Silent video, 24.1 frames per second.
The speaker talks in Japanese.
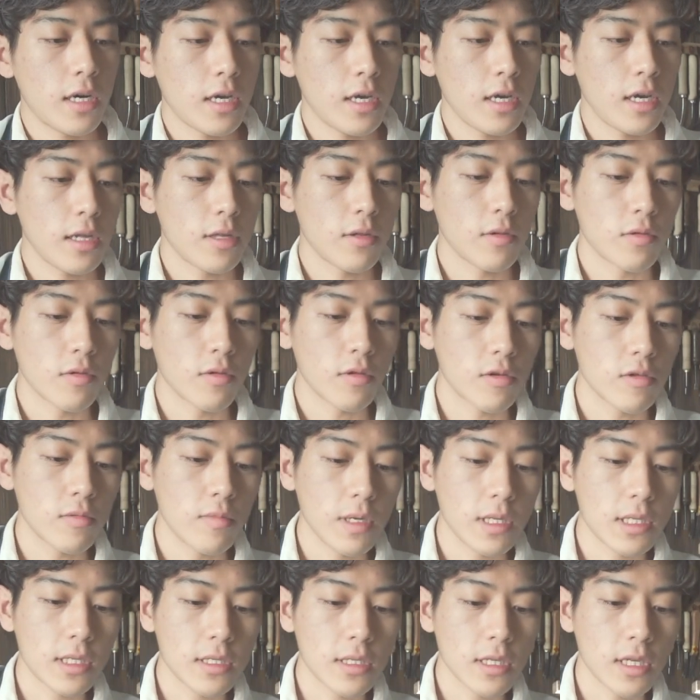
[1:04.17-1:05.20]
えー、と特
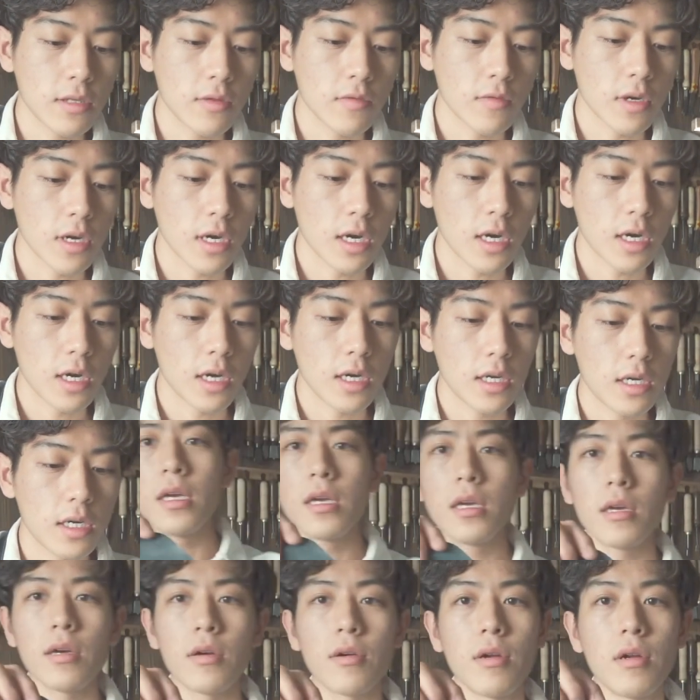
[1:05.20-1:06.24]
別なのが、
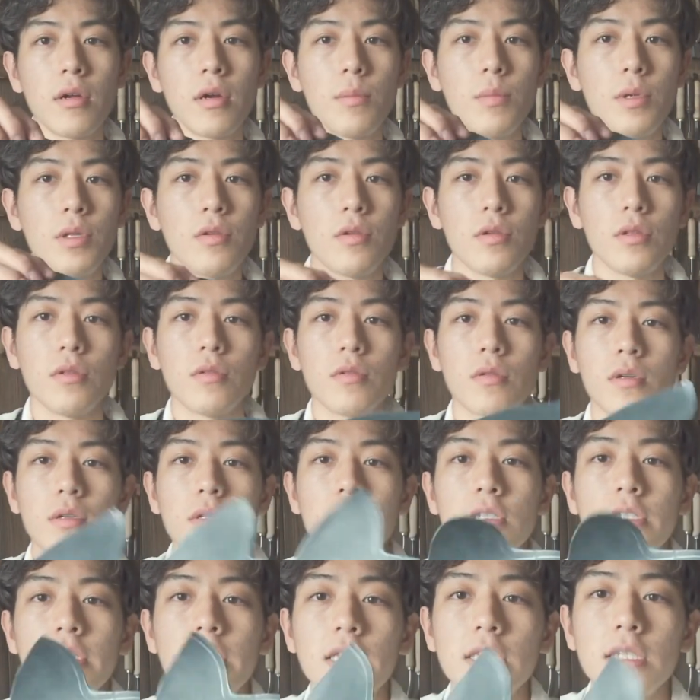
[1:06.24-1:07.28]
これは緑の
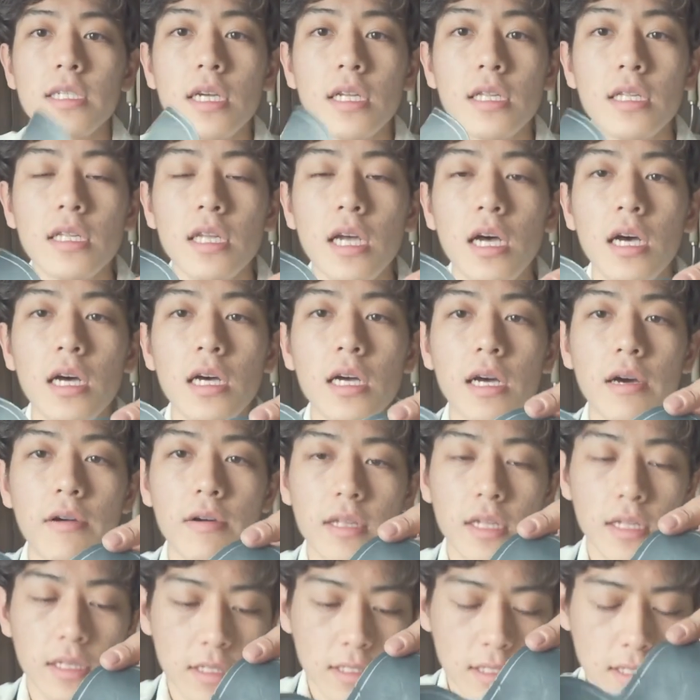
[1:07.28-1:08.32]
靴で使った
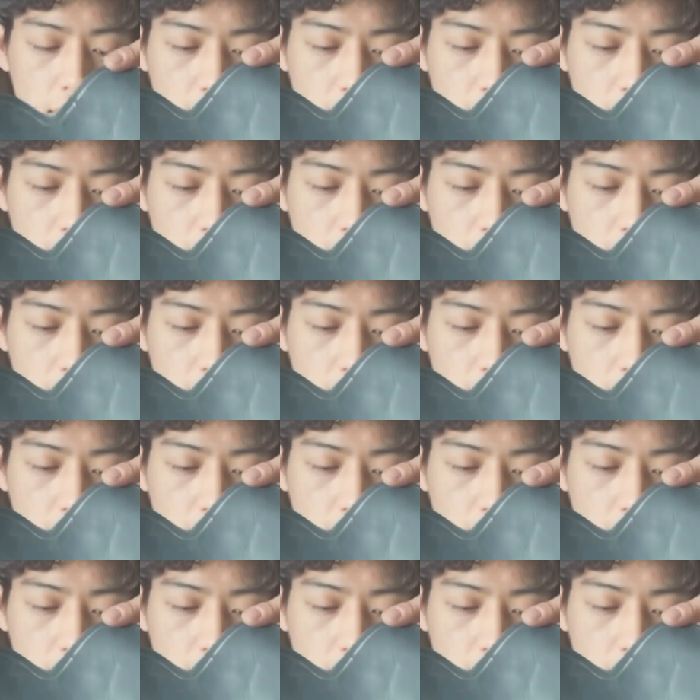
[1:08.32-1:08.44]
革なんですけ